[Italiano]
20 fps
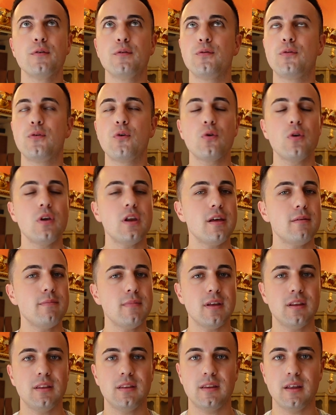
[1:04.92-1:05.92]

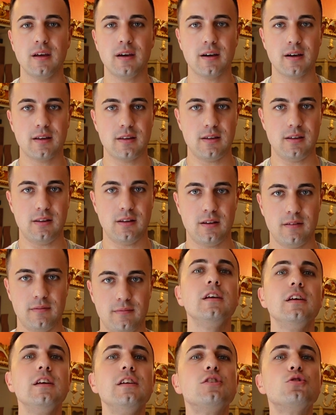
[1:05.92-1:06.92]
follemente carina.
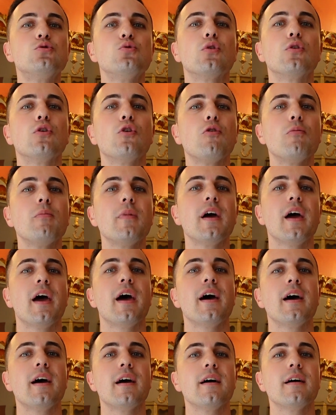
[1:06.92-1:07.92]
Il suo nome
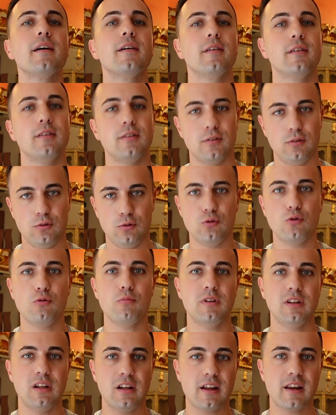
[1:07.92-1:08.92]
è
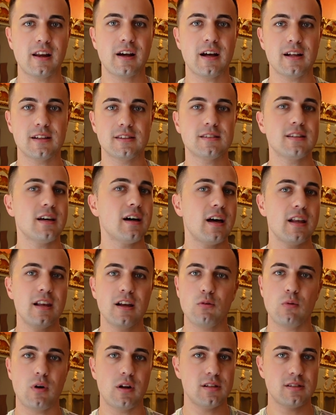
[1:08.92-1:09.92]
nome della ragazza alla
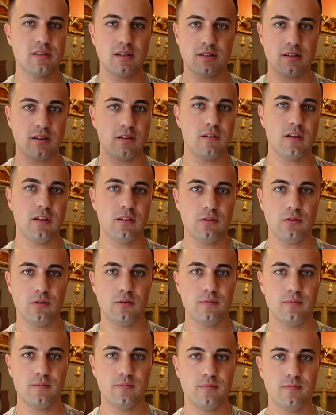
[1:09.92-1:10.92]
quale stai
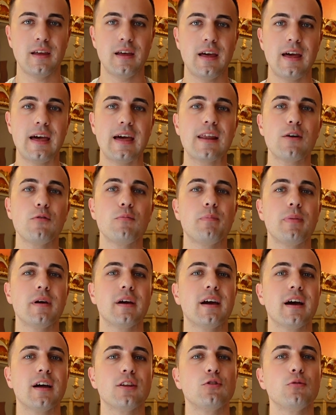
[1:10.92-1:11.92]
scrivendo. Era un
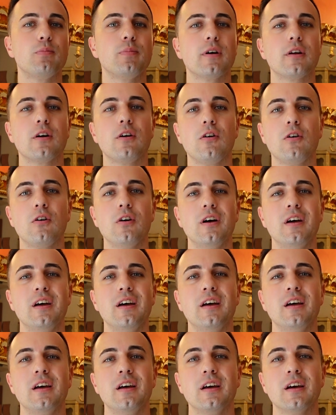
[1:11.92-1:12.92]
peccato però
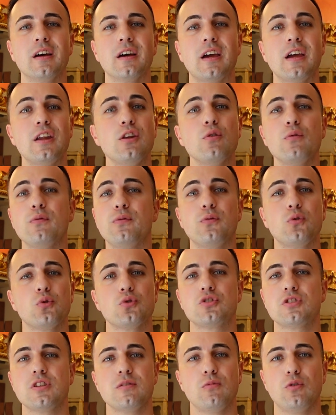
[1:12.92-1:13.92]
che non
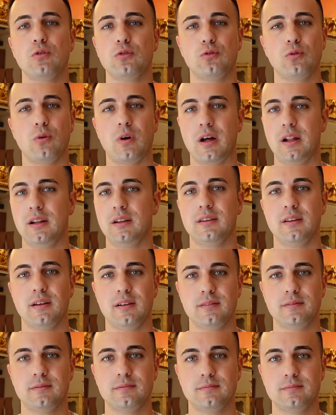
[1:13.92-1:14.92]
fosse molto
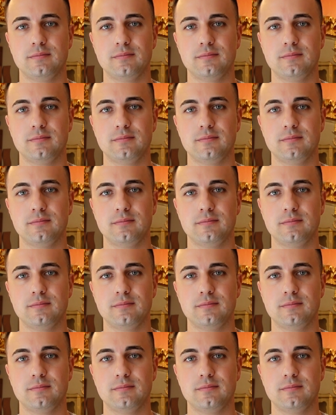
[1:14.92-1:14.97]
alta.